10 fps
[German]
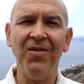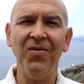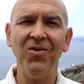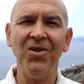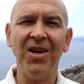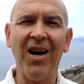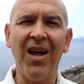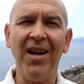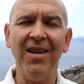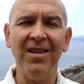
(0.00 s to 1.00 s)
Ich wünsche wünsche
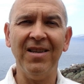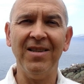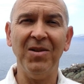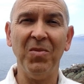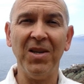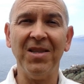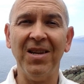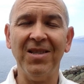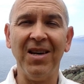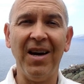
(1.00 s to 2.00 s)
allen äh, die
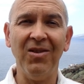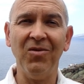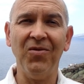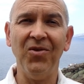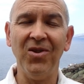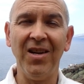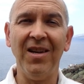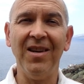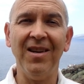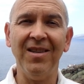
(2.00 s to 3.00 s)
beste Entscheidung für
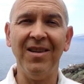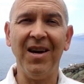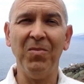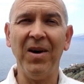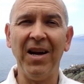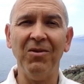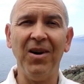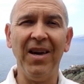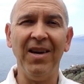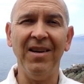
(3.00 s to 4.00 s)
diejenigen, die nach
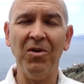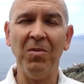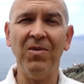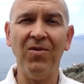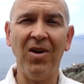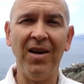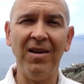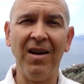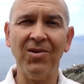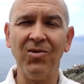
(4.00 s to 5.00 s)
Paraguay kommen
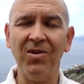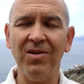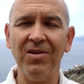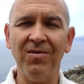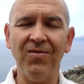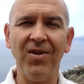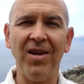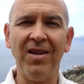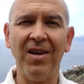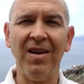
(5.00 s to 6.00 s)
wollen. Also ich
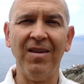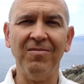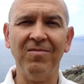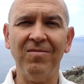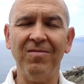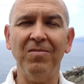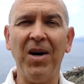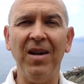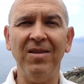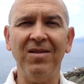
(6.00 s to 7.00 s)
werde
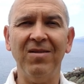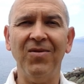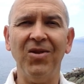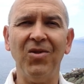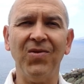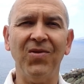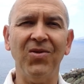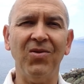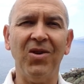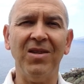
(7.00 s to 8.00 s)
bald Videos
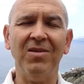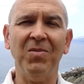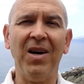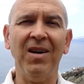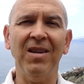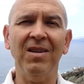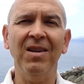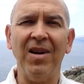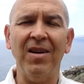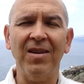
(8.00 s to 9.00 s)
von dort machen.
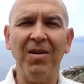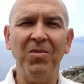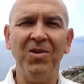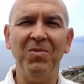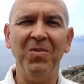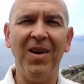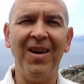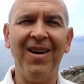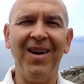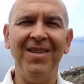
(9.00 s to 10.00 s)
Dann gebe ich
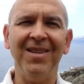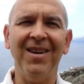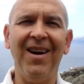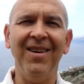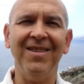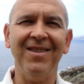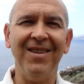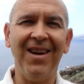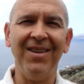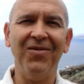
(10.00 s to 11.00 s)
mir Einzelheiten
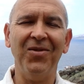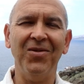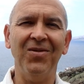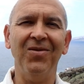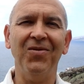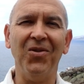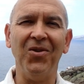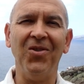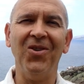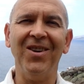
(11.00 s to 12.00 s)
direkt von
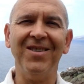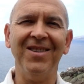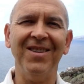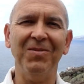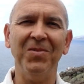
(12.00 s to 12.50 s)
vor Ort.